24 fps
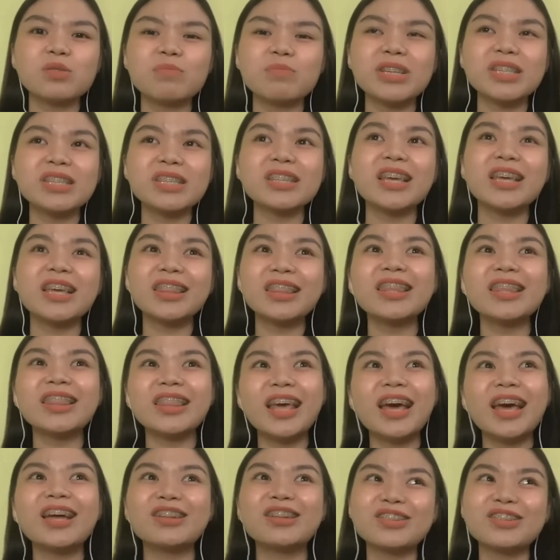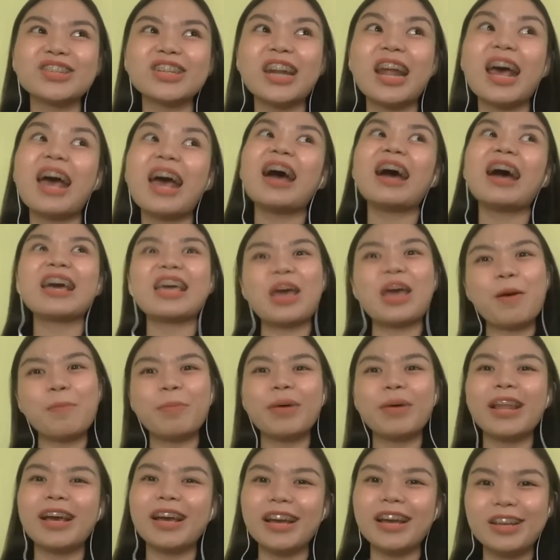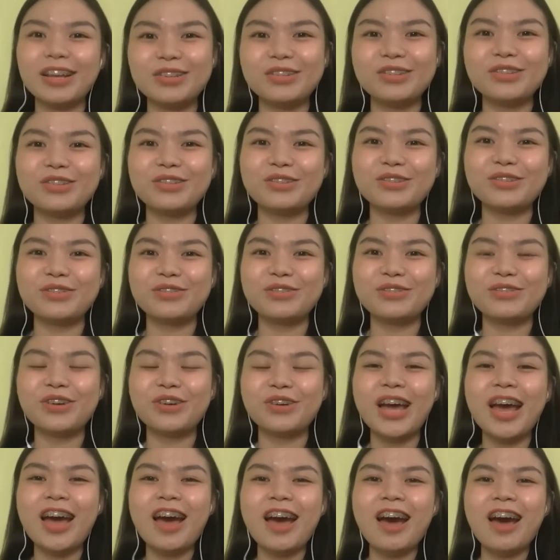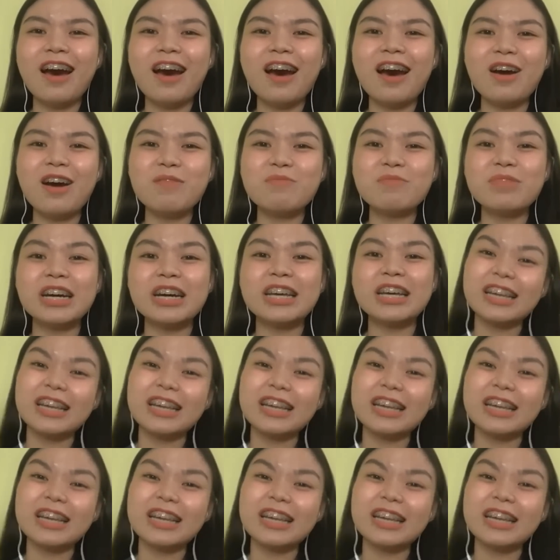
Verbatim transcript: So, mas naintindihan ko siya na, ah, kaya pala ganun yung uh, mga